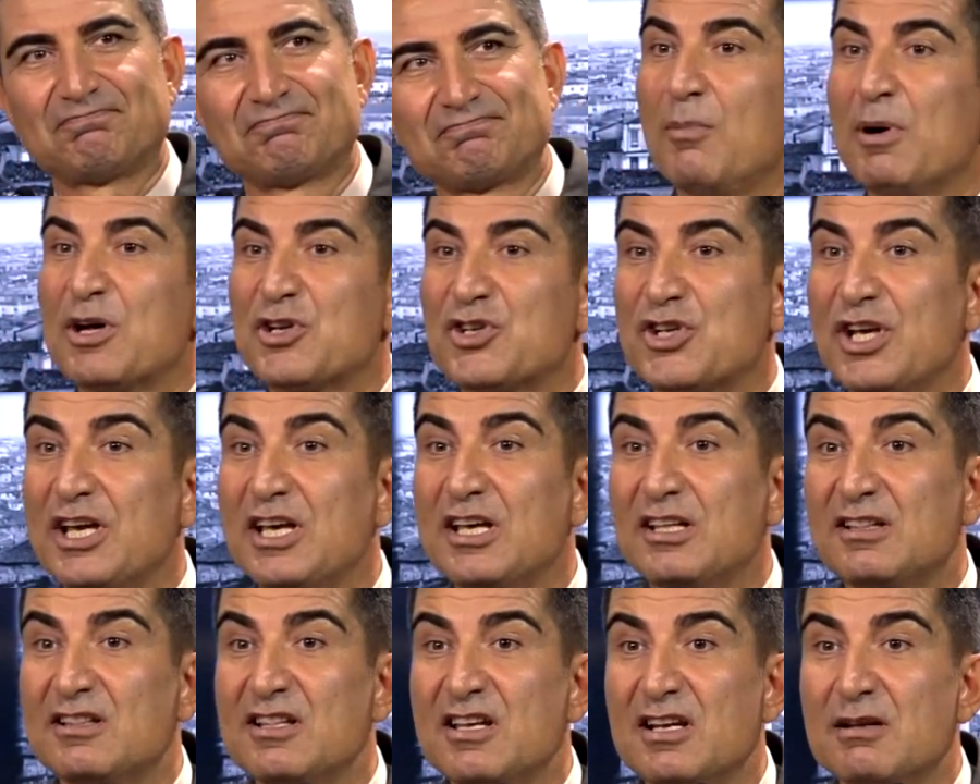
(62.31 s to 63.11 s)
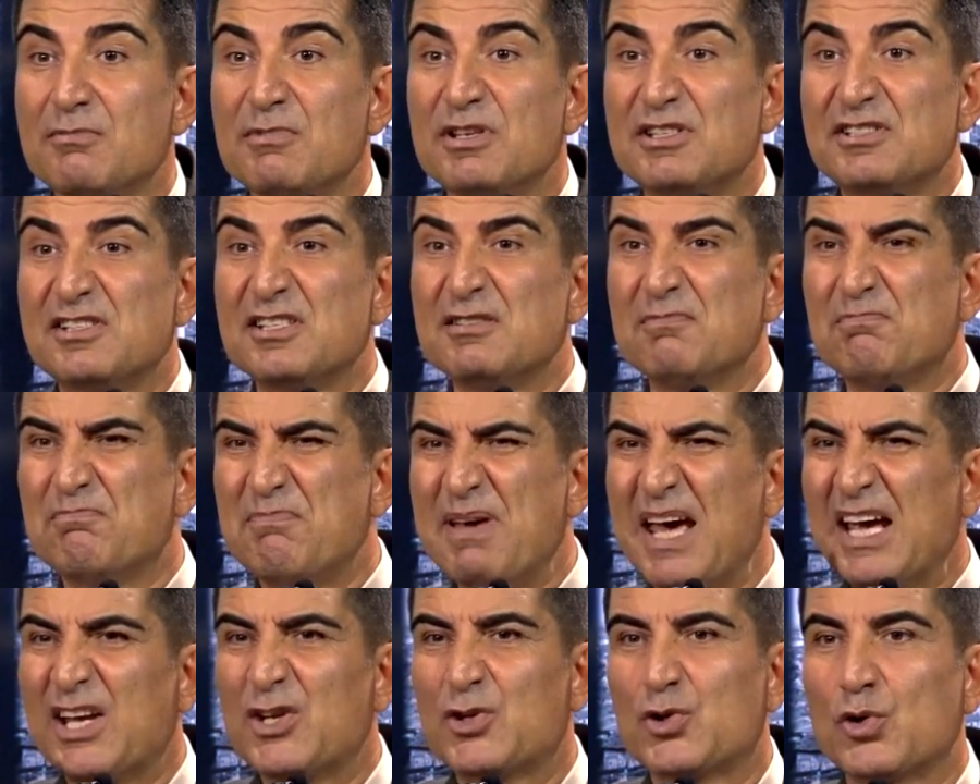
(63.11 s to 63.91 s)
Ama şehitlerimizin
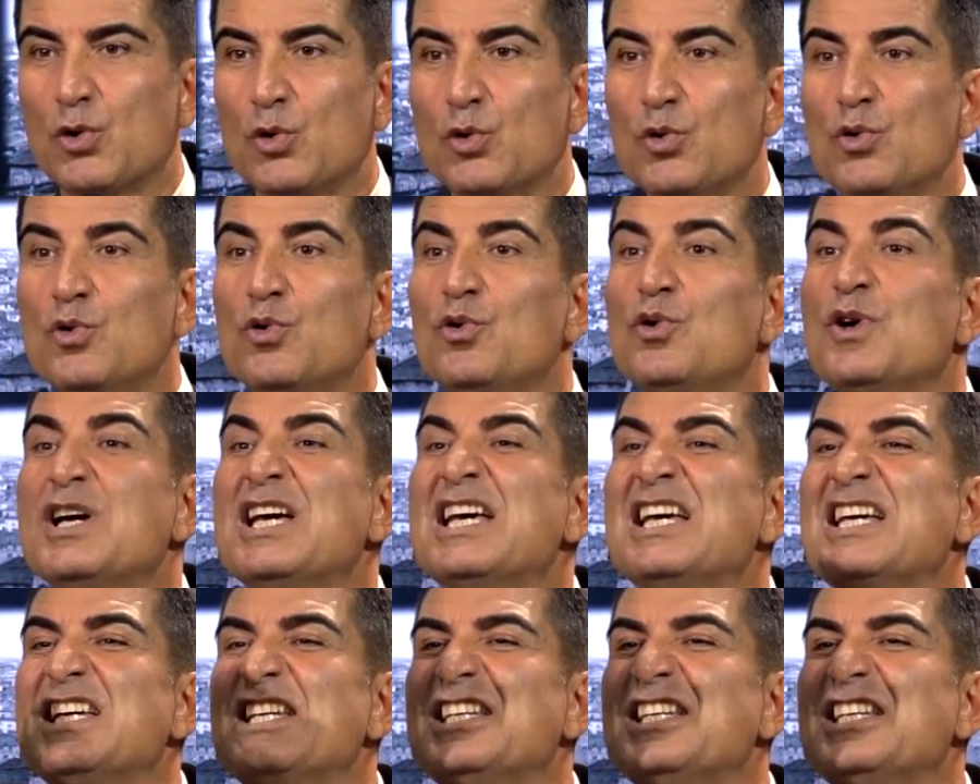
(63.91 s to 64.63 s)
pek çoğu